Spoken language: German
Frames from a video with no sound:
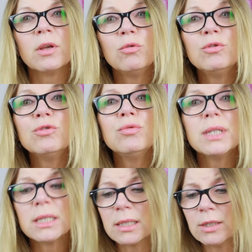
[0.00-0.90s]
und
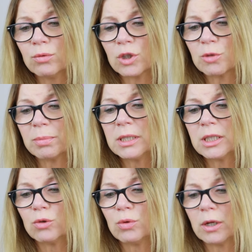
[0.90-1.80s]
zusätzlich
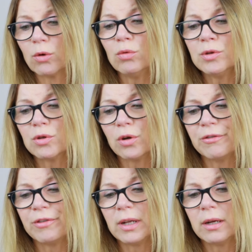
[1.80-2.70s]
unterspritzte
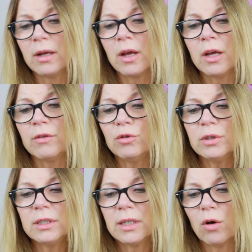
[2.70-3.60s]
Hyaluronsäurefiller
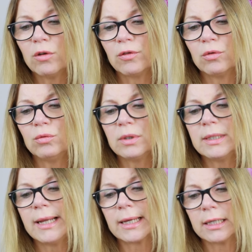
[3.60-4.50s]
würden die Haut von unten
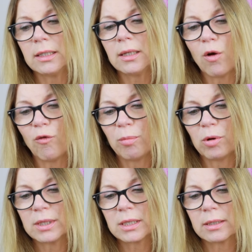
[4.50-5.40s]
her richtig
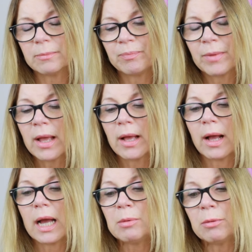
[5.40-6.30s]
aufpolstern.
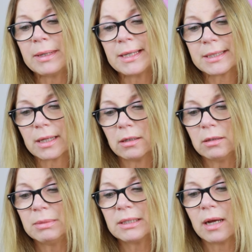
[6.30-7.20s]
Einmal bei der Sache
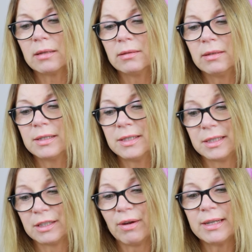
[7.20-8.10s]
betrachtete sie
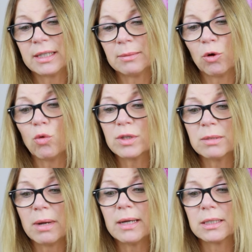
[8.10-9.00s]
sich weiter im
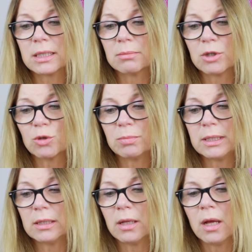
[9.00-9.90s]
großen
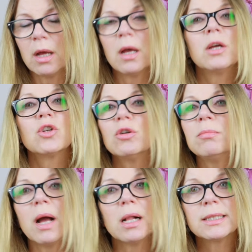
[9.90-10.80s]
Badezimmerspiegel.
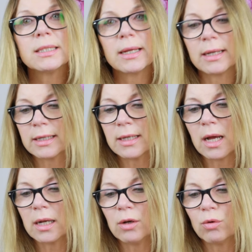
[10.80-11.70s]
Schlimmer als in einer
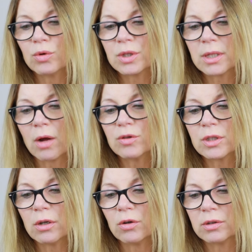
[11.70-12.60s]
gnadenlos
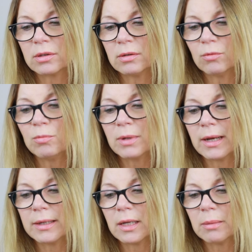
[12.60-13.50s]
ausgeleuchteten
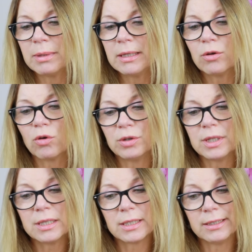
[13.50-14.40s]
Umkleidekabine konnte
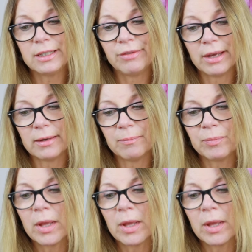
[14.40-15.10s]
es ja nicht werden.